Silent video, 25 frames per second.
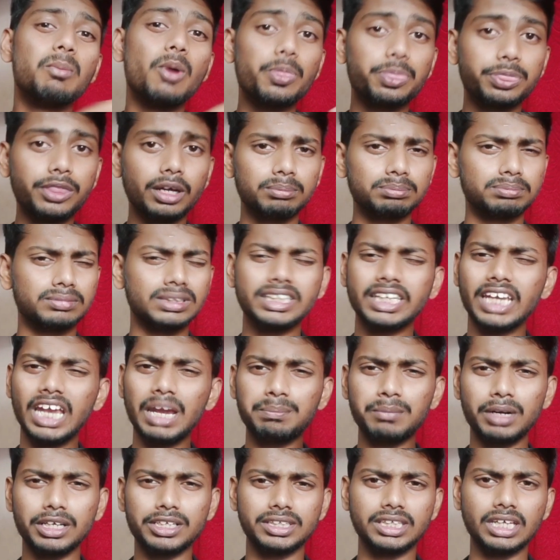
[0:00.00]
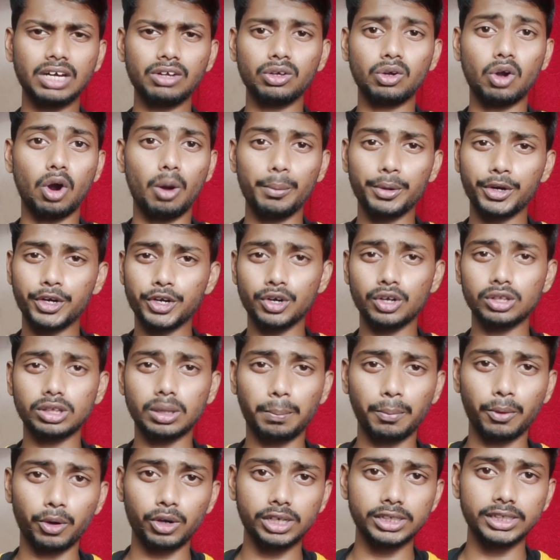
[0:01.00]
మొత్తం మీకు ఏం నచ్చితే అది కామెంట్ చేయడం
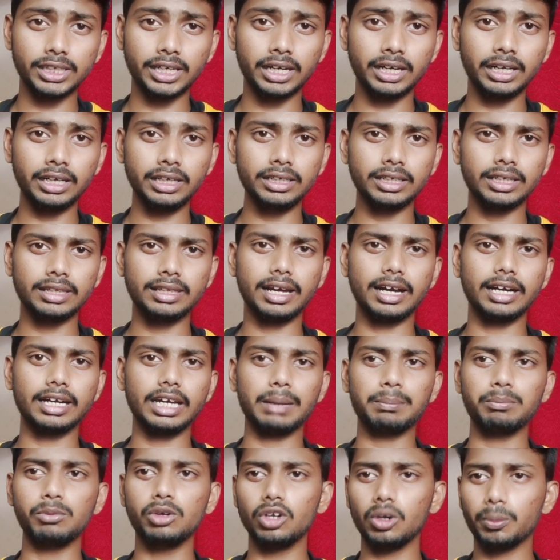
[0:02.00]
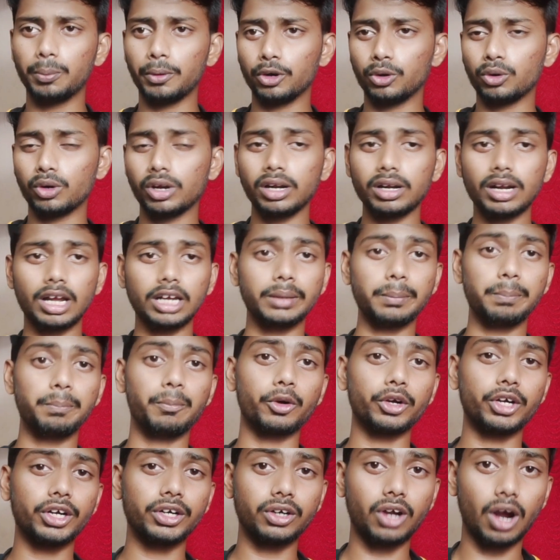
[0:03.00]
తప్పని చేయండి ఎందుకంటే మీ ఒపీనియన్ కూడా నాకు
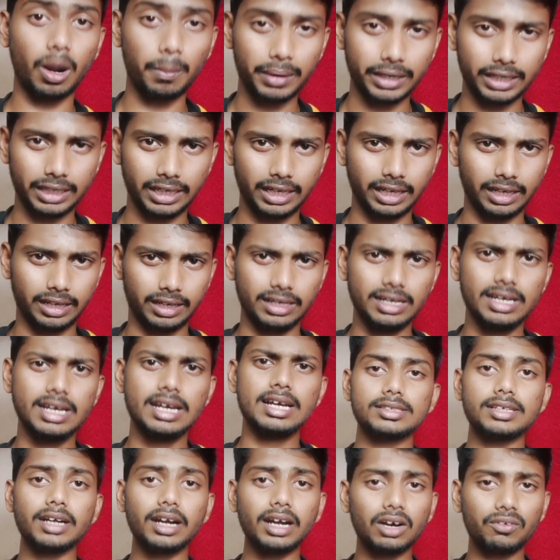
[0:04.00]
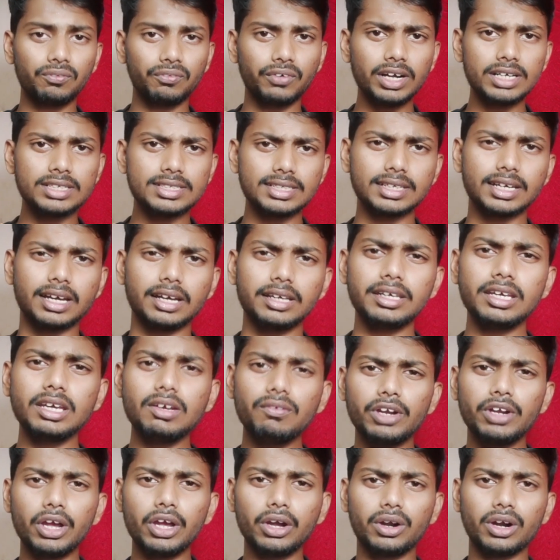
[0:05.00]
ఇంపార్టెంట్ కాబట్టి సరే నా ఫ్రెండ్స్ ఇంకా ఈ
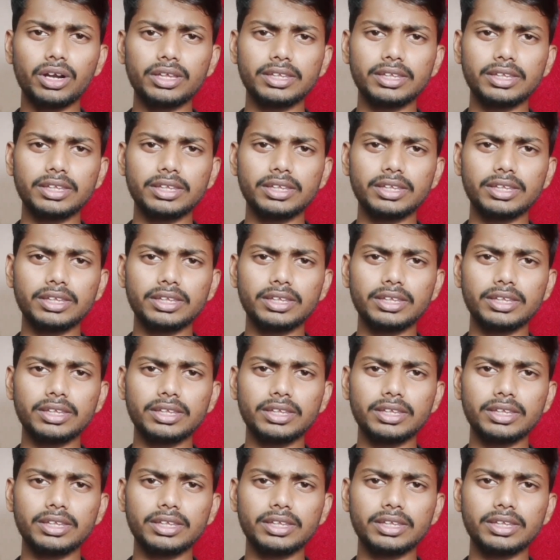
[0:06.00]
వీడియో ఎక్కడ